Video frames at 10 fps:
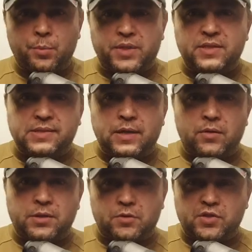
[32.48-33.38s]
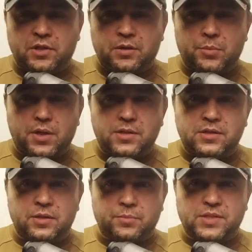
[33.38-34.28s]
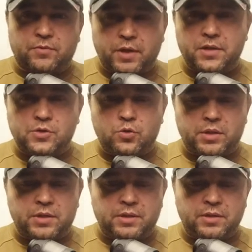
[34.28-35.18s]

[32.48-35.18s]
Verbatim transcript: предоставлен оружейным магазином Safari из города